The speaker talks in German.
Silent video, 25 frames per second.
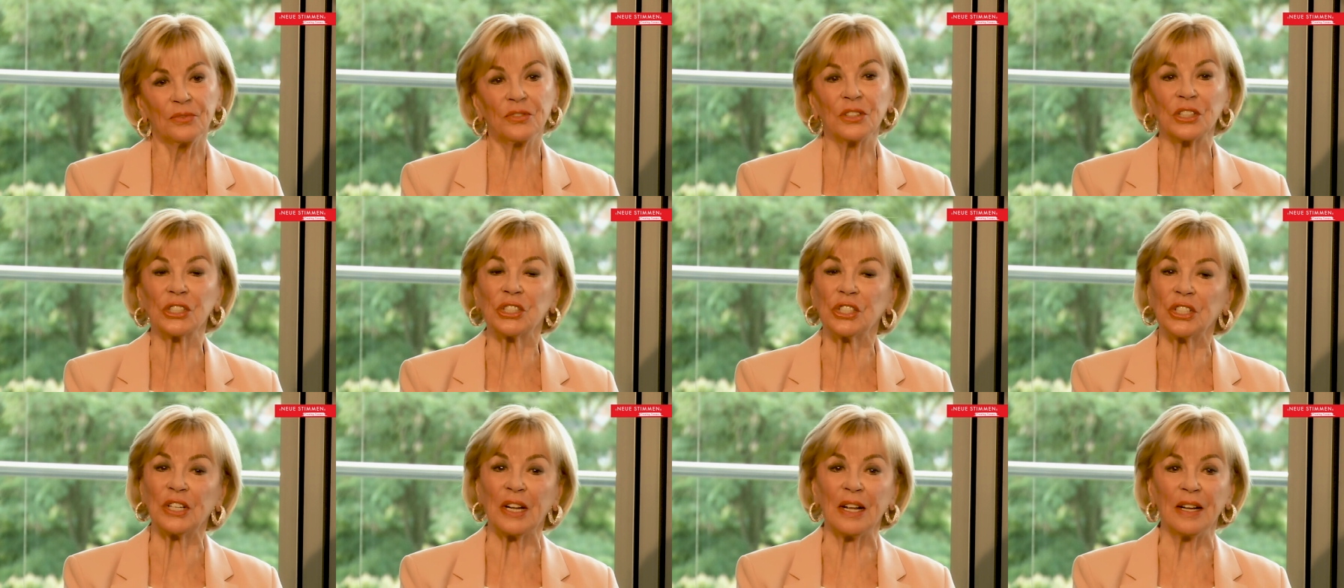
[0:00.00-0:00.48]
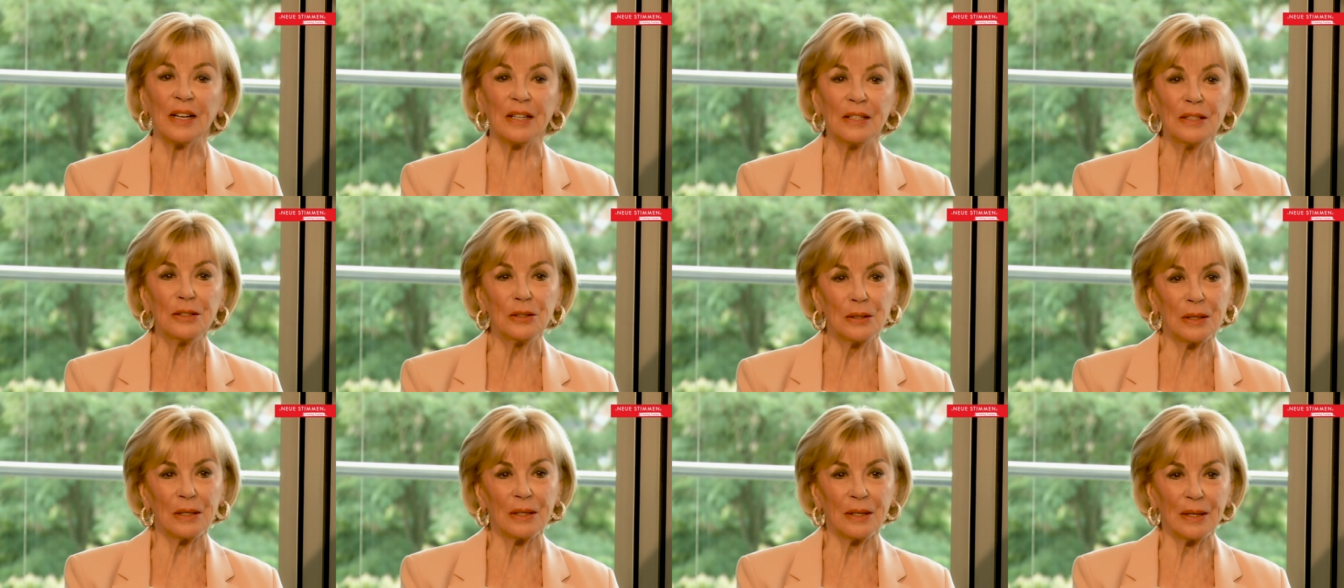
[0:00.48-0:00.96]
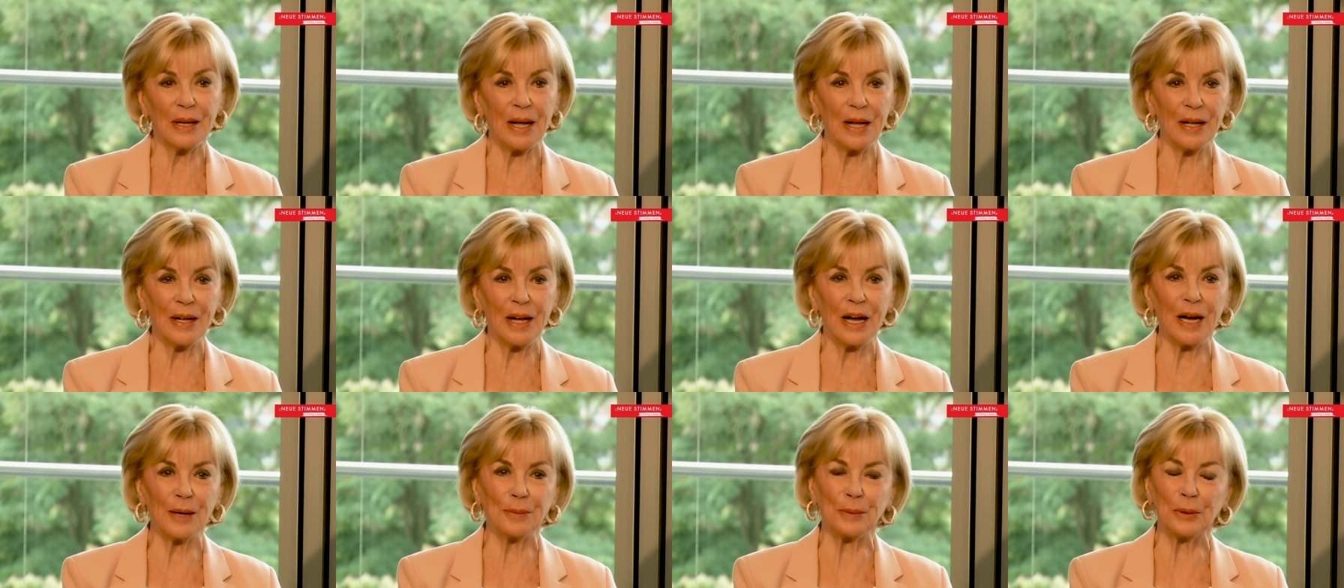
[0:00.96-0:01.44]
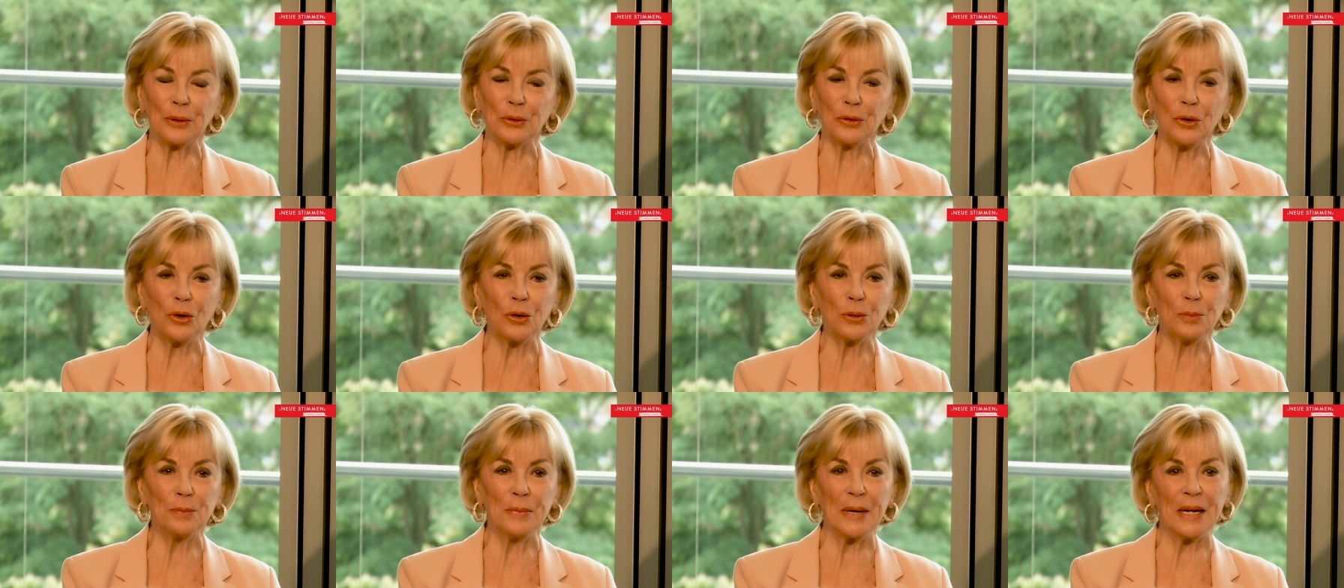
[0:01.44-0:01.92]
verstehen, aber
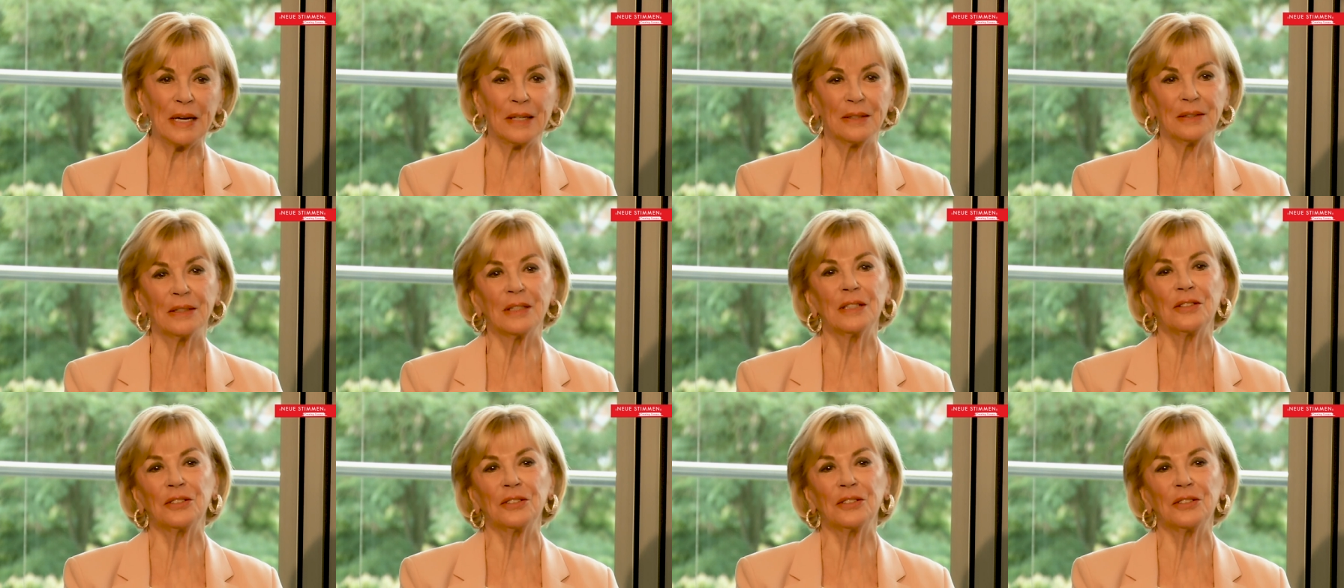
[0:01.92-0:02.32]
noch mehr,